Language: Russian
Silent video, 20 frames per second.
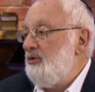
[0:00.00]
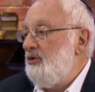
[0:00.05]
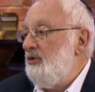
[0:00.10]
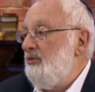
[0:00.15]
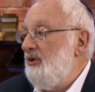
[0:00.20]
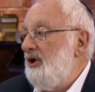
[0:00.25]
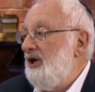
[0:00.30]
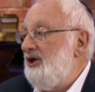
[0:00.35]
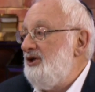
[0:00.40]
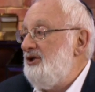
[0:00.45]

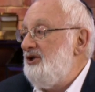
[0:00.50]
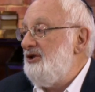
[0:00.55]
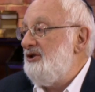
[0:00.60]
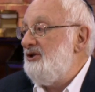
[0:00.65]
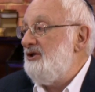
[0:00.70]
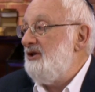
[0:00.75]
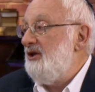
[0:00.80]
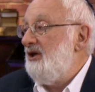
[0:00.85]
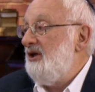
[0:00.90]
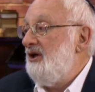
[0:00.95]
чтобы
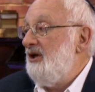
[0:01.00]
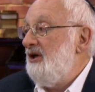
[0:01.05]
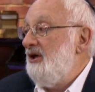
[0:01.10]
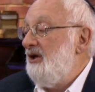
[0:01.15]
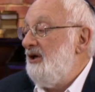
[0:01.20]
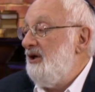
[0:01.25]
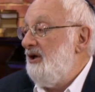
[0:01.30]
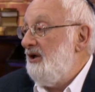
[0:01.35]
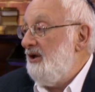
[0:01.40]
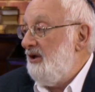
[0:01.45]
лечить
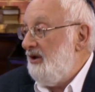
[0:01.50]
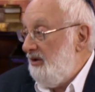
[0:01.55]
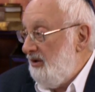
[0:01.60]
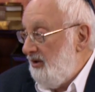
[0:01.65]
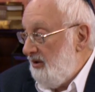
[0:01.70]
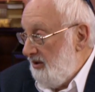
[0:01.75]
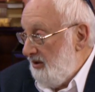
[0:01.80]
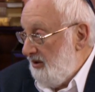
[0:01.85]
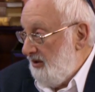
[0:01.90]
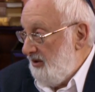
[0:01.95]

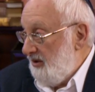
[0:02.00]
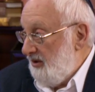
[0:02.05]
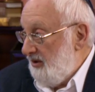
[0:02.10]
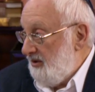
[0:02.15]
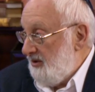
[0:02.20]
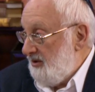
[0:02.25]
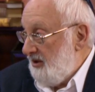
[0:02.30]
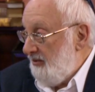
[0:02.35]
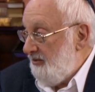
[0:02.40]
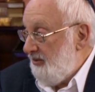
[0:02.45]

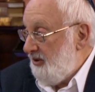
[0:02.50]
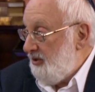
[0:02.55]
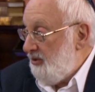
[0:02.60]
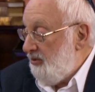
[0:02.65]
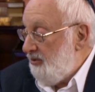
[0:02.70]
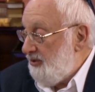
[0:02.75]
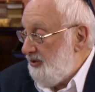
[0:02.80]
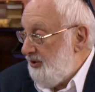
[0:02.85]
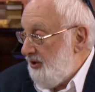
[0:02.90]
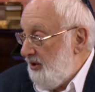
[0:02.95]
сам
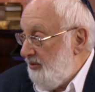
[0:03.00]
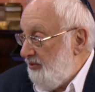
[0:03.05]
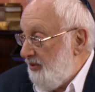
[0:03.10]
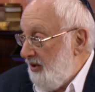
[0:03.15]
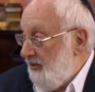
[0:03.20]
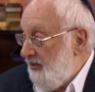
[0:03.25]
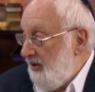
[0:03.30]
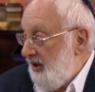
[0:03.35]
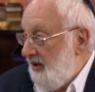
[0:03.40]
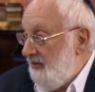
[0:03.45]
источник
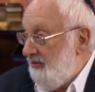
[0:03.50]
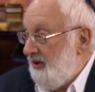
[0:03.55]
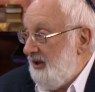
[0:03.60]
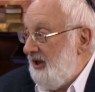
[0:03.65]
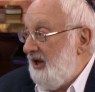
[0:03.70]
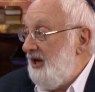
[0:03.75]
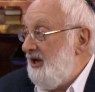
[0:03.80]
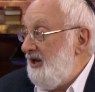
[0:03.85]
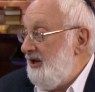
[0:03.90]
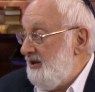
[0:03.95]
проблемы,
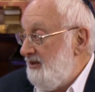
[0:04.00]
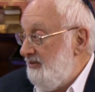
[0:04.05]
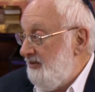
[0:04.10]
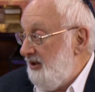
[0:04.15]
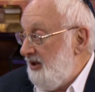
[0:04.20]
эгоизм